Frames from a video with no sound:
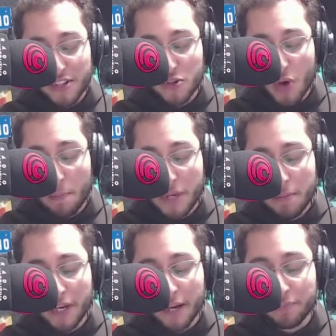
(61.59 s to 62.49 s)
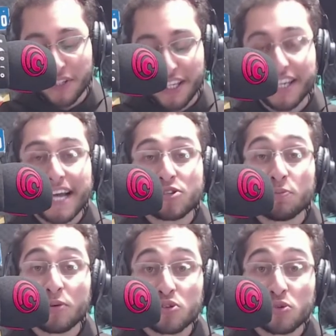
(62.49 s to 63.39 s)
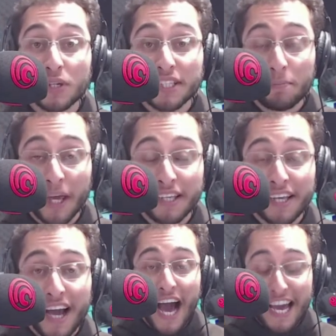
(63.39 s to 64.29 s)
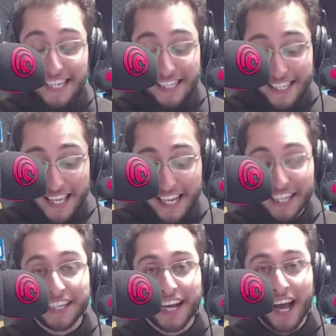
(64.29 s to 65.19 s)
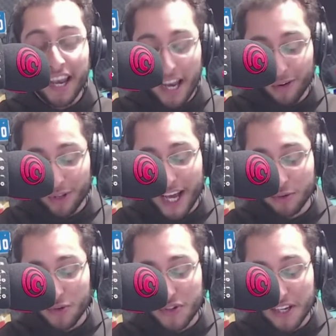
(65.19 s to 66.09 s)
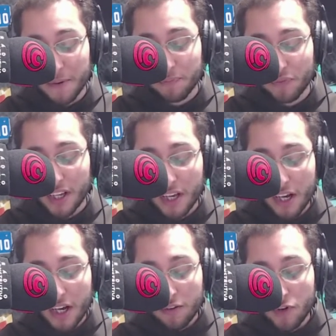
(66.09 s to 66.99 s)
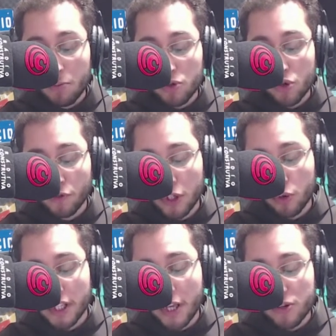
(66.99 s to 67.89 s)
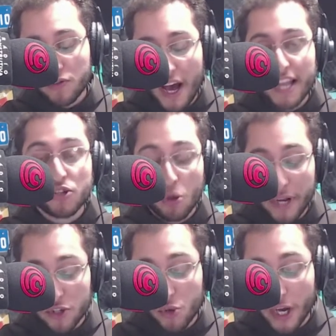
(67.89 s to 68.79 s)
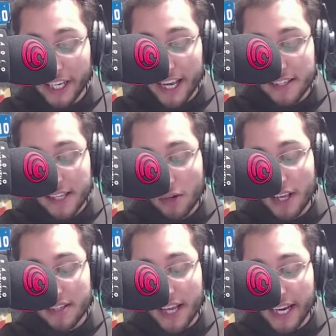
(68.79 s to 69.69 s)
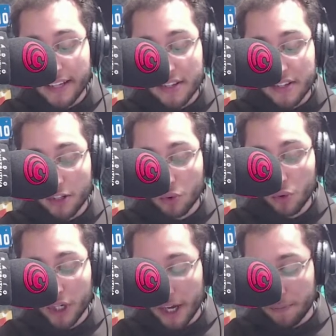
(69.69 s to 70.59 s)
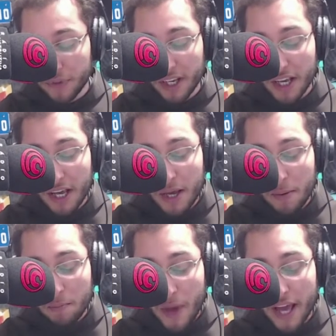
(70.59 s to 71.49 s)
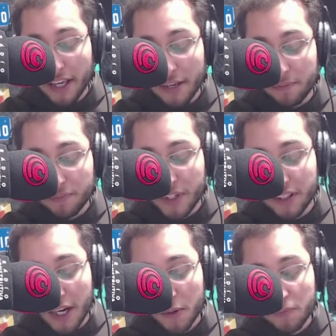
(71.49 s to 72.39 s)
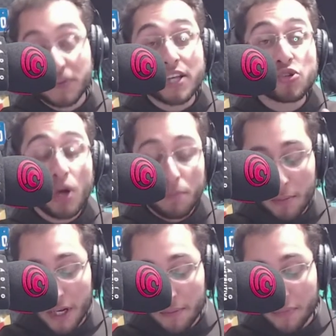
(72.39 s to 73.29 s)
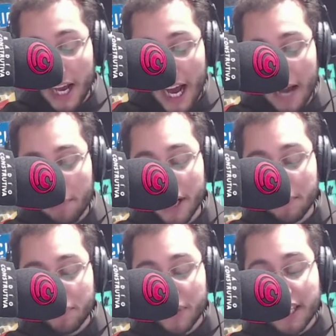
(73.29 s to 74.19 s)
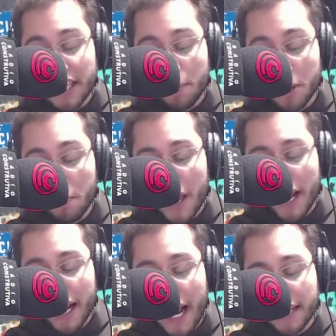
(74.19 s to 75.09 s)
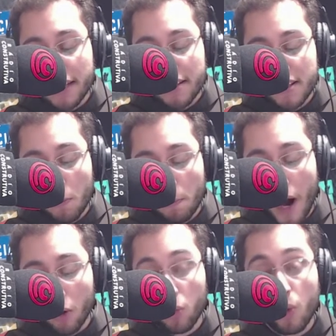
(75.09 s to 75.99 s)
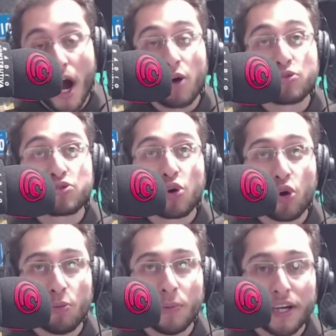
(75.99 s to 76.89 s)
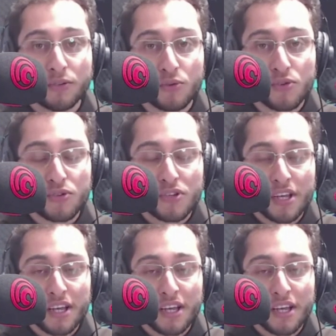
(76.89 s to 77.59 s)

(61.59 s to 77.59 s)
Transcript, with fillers: sua Bíblia e, caso possua também, a encíclica Laudato Si. Vamos ouvir o que Deus fala sobre a sua criação na Sagrada Escritura? Pegue então, na sua Bíblia, abra na primeira carta de São Paulo aos Romanos.